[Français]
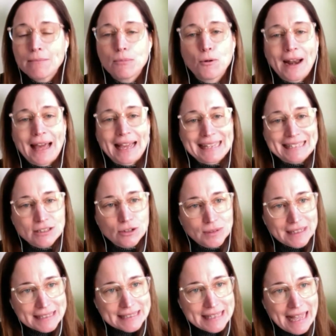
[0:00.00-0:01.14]
pour la question
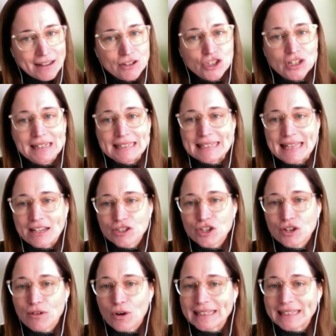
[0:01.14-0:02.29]
des stages, les stages
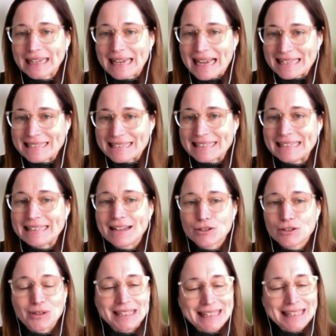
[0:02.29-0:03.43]
devront être réalisés dans
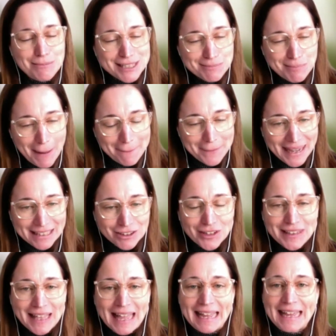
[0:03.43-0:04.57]
un établissement
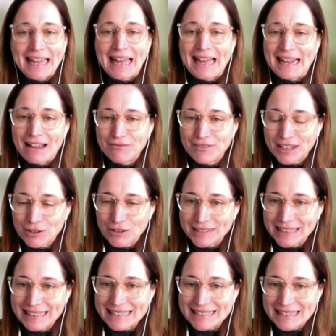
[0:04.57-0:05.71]
partenaire à la Faculté
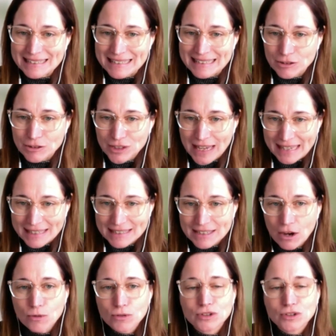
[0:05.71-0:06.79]
des sciences de l'éducation.